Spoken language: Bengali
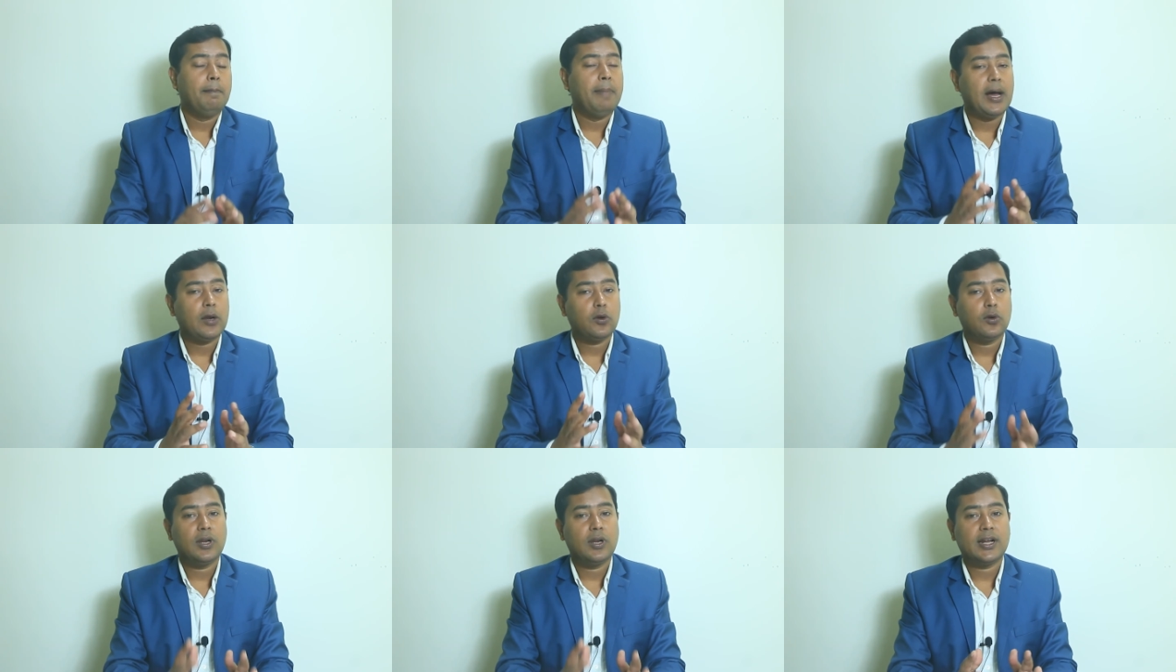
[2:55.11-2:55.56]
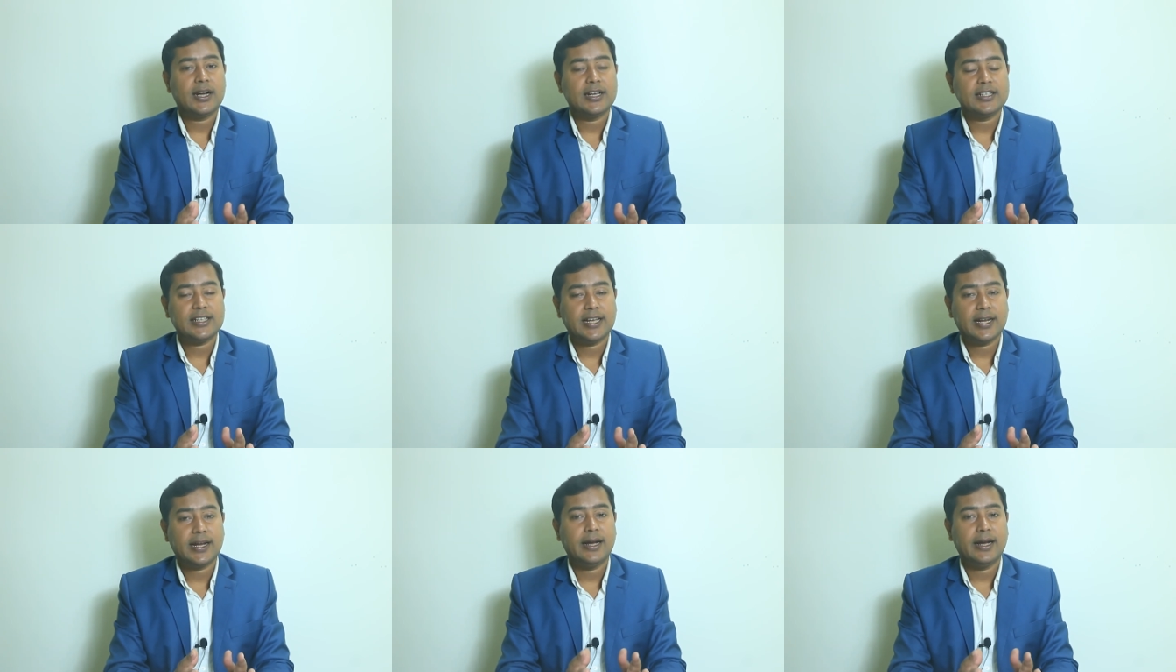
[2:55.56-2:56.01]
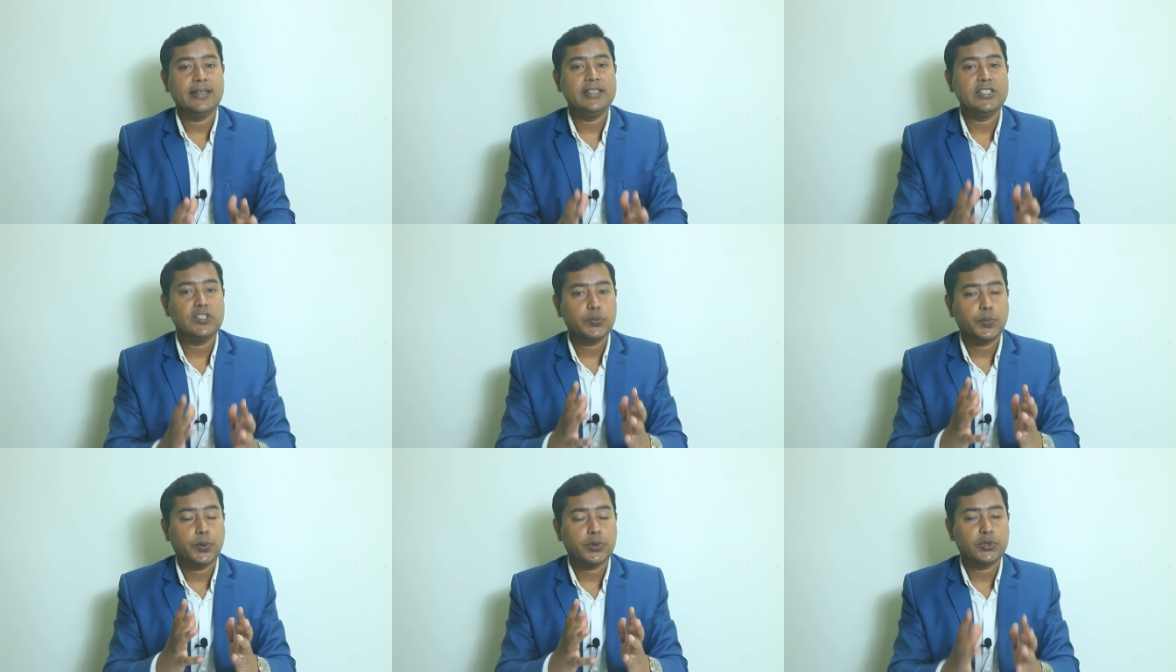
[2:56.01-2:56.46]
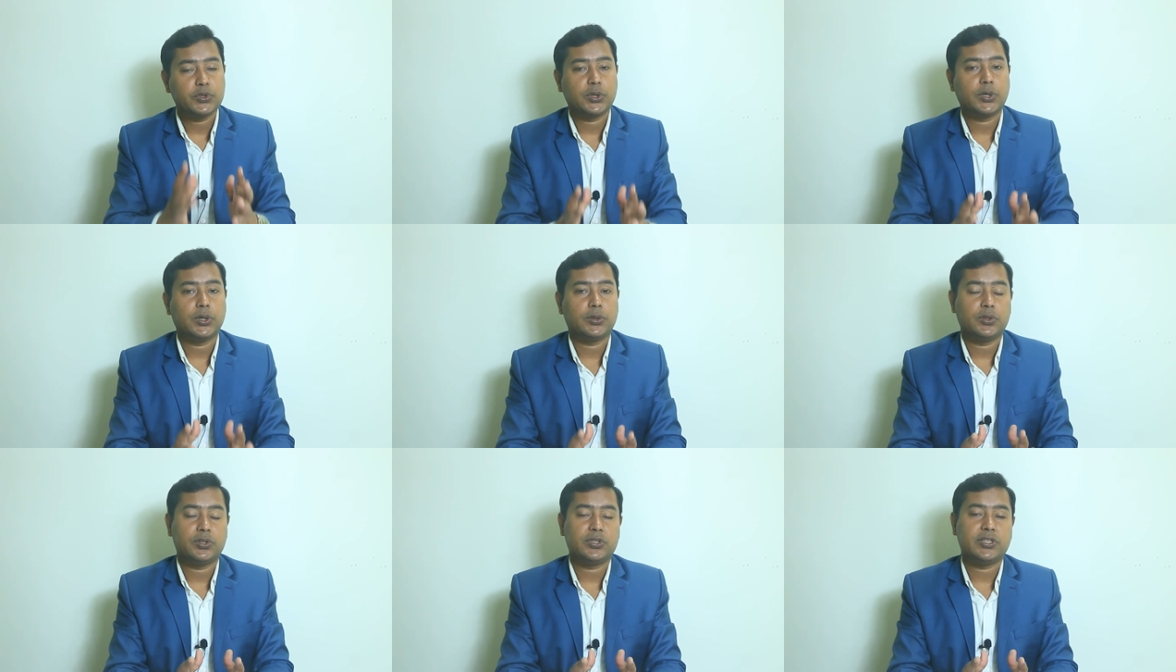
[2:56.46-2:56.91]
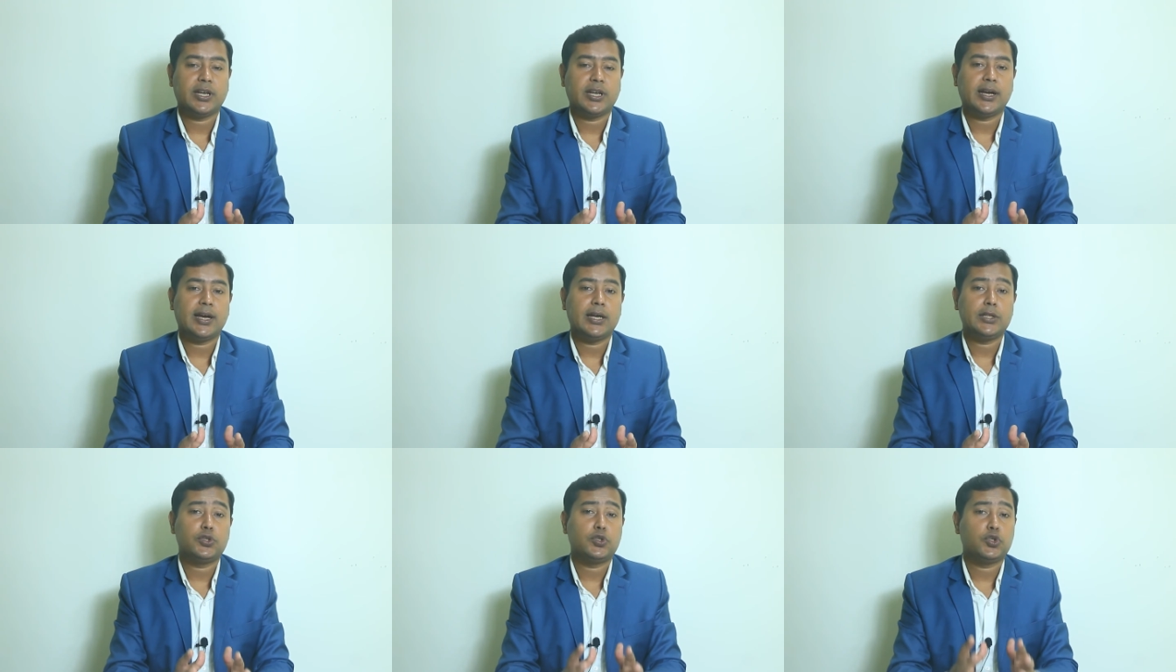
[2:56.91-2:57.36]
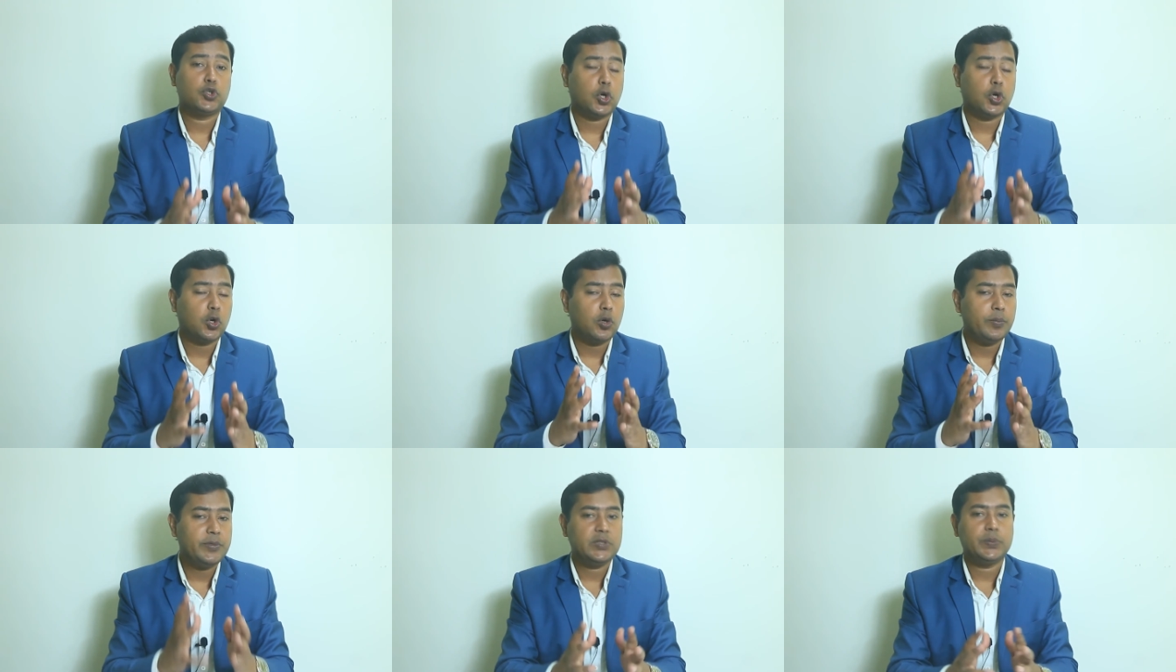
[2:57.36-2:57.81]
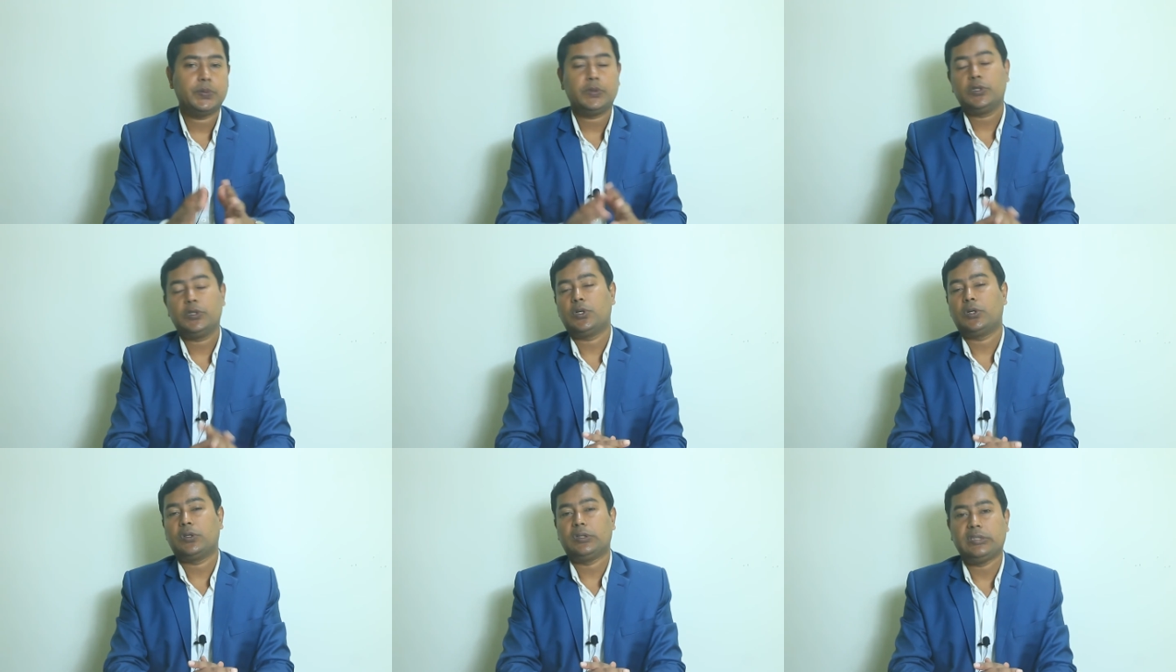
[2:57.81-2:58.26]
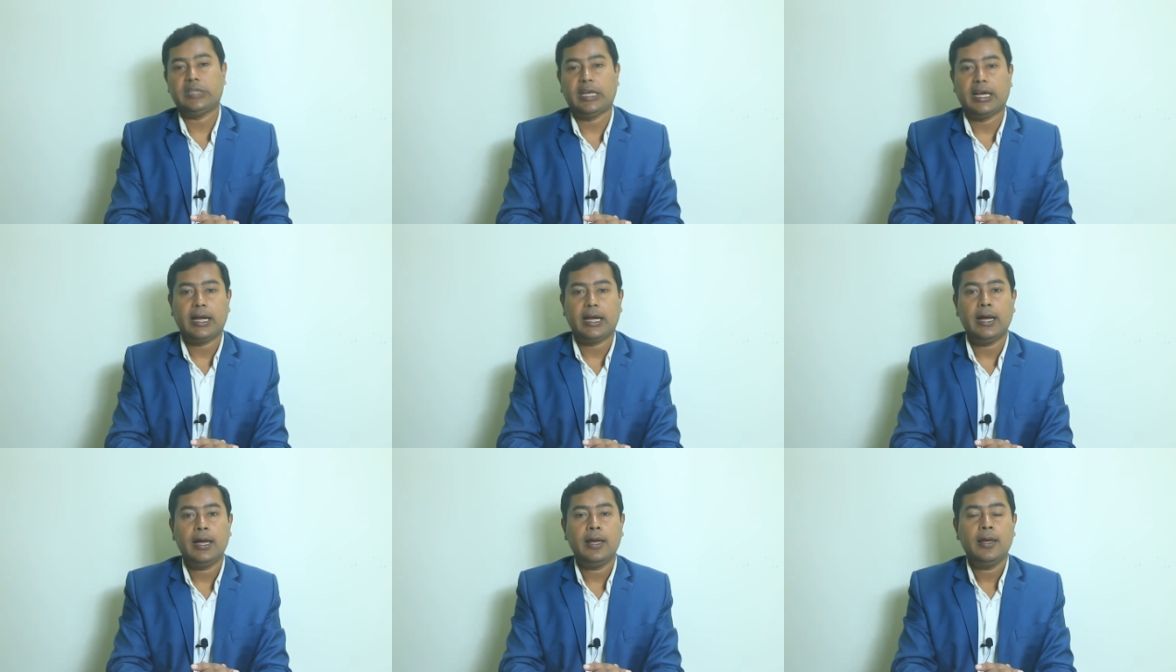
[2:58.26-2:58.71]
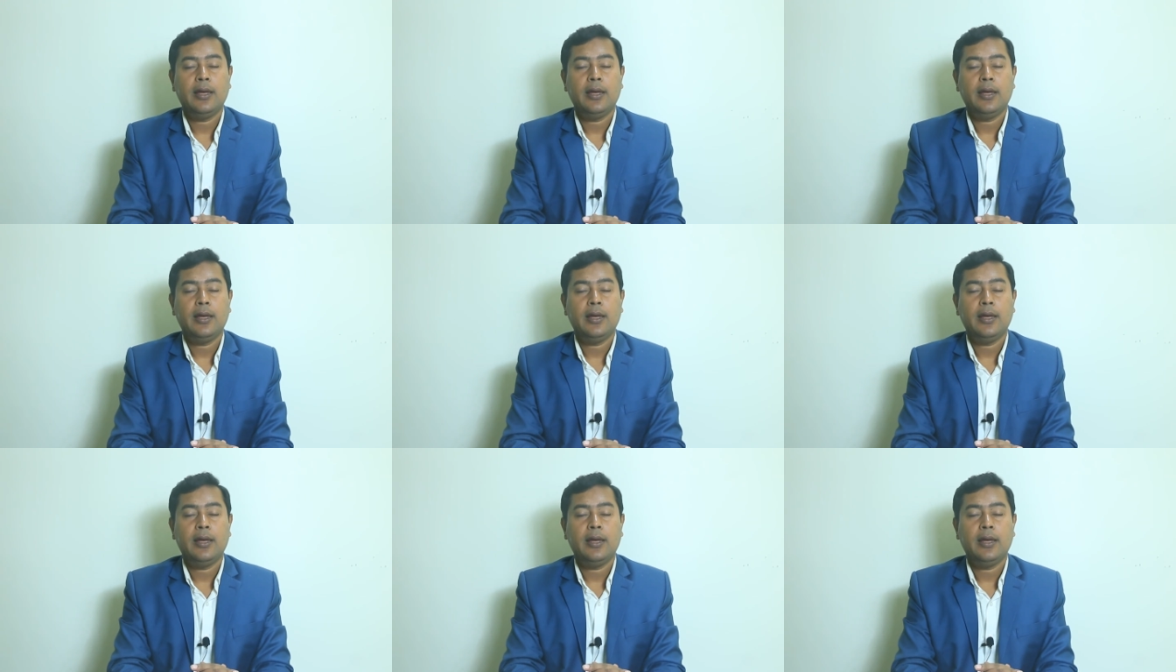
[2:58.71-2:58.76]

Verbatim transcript: ভালো লাগার জায়গা স্পর্শকতর জায়গা চরম স্পর্শকতর জায়গা